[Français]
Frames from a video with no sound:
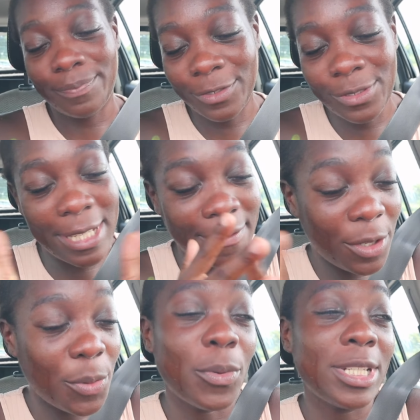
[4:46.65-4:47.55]
vous savez
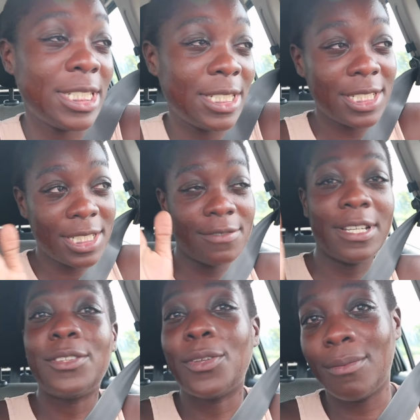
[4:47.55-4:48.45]
que moi j'ai
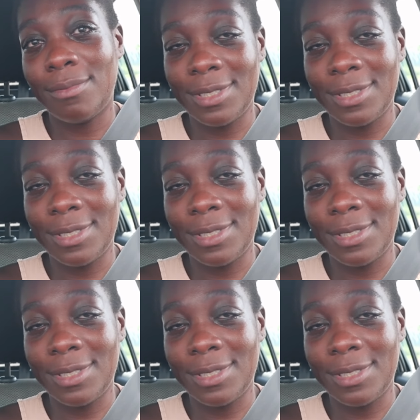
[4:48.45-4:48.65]
20 ans,